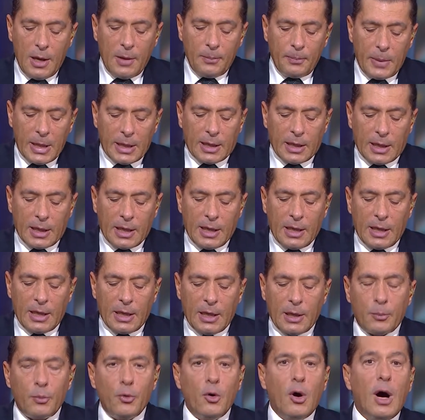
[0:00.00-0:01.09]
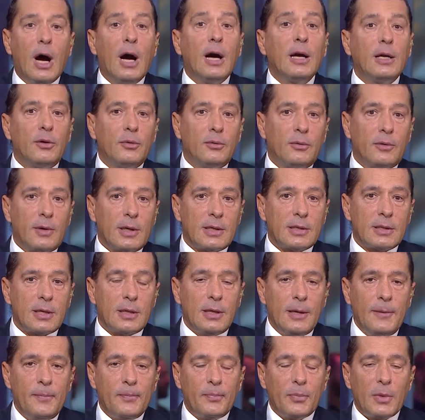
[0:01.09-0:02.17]
Peki e, bu hangi
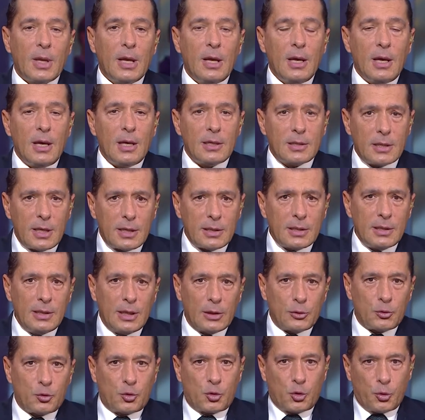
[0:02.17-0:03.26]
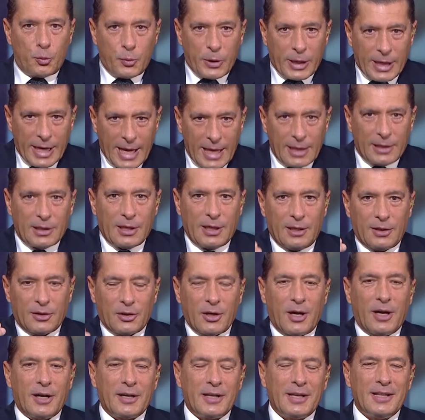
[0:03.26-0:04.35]
üniversitede? esasında Cumhuriyet
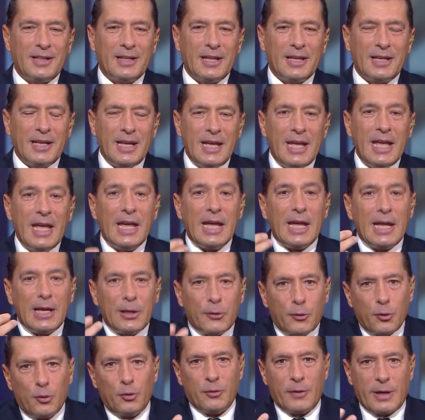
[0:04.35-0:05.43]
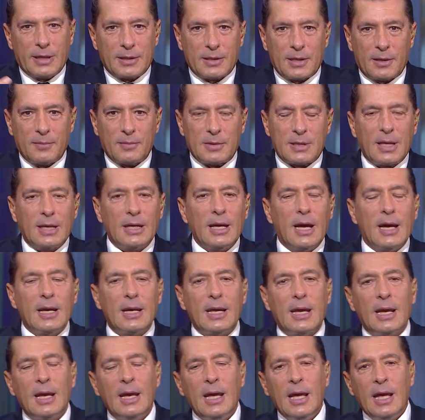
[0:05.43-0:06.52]
tarihindeki ilk üniversitemizde.
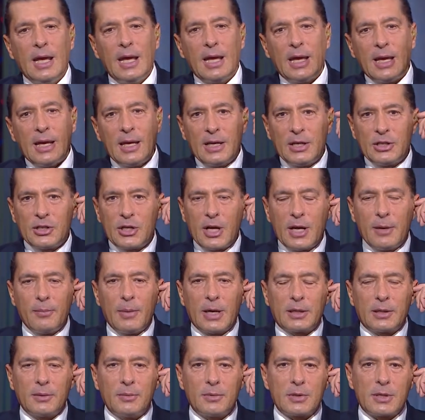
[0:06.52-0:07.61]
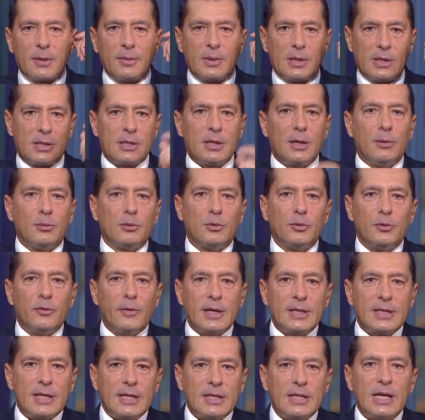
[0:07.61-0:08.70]
Yani e, şeye baktığımız zaman İstanbul
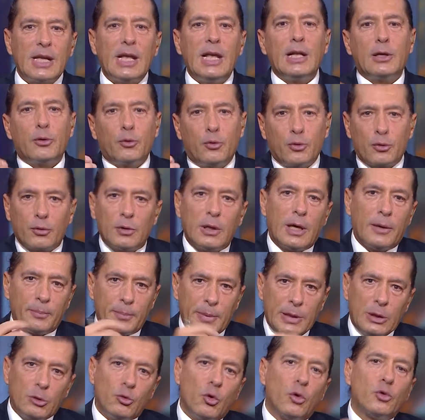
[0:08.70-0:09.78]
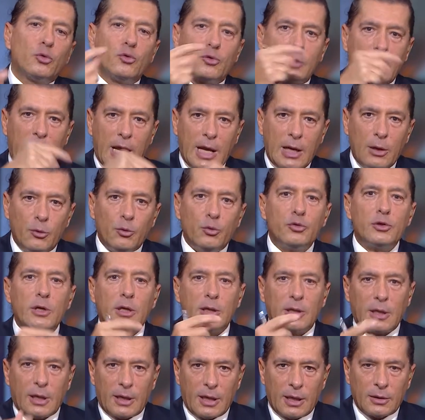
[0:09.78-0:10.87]
Üniversitesi ilk kurulan
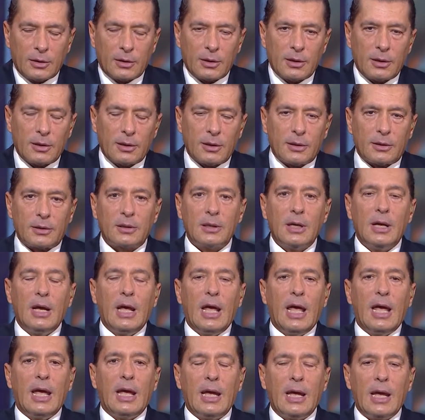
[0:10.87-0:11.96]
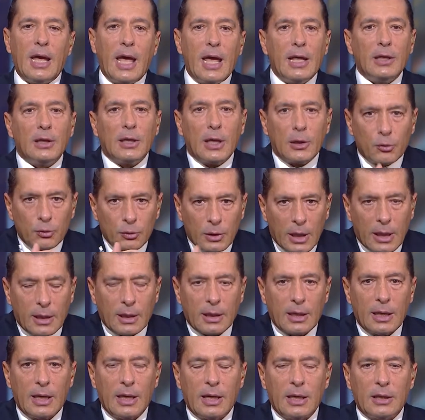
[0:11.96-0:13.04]
1453'e dayandırılır. E, Enderun'a
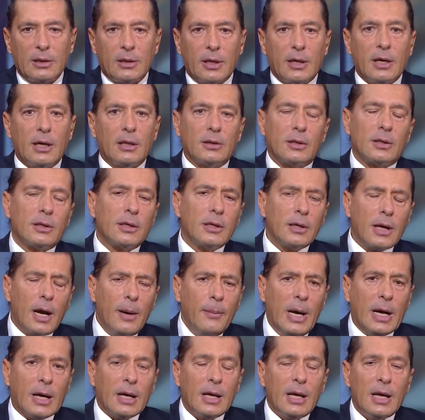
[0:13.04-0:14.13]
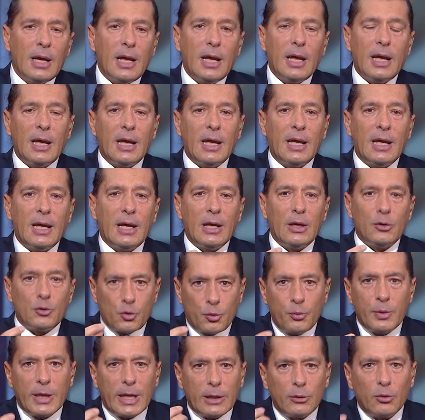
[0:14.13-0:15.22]
e, dayandırılır. Ama e,
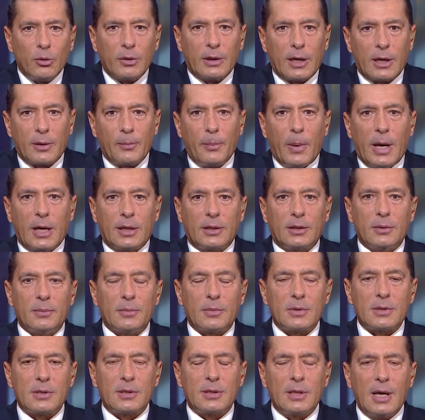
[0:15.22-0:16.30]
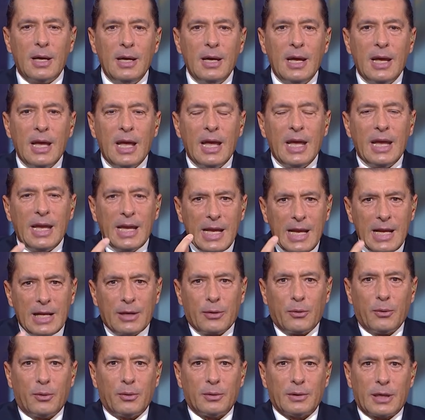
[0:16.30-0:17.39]
Cumhuriyet olarak baktığımızda
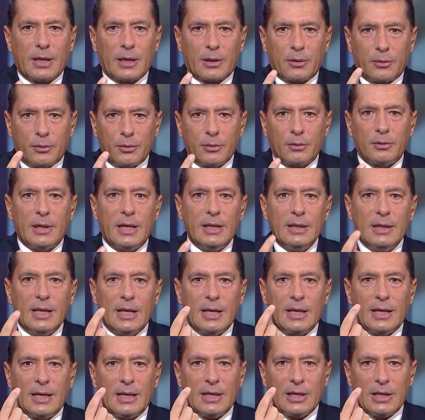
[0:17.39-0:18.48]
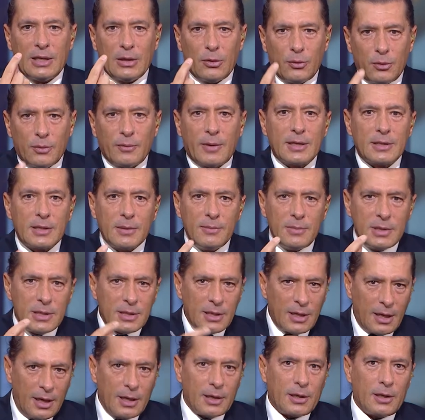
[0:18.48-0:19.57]
ilk olarak kurulan e, üniversitemiz
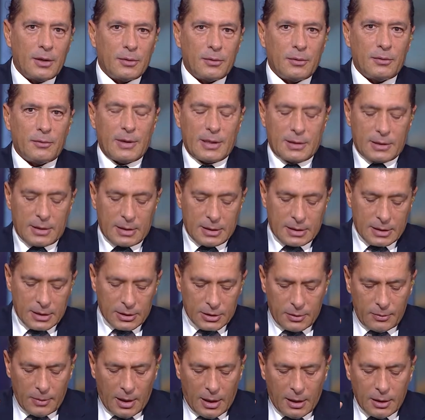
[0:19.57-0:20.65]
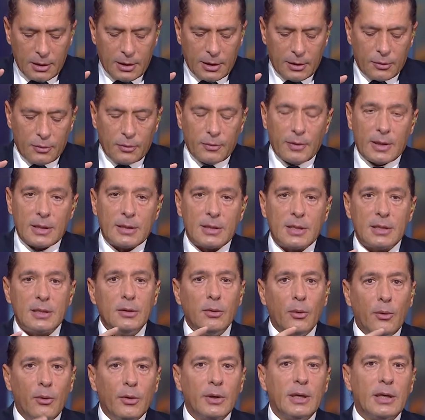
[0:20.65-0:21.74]
Ankara Üniversitesi. Şimdi Ankara
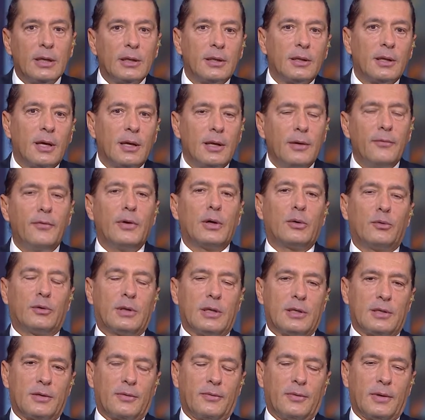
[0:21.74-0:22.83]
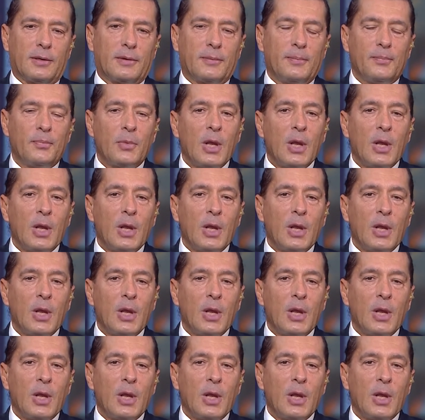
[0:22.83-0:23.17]
Üniversitesi'nin 17 tane fakültesi var.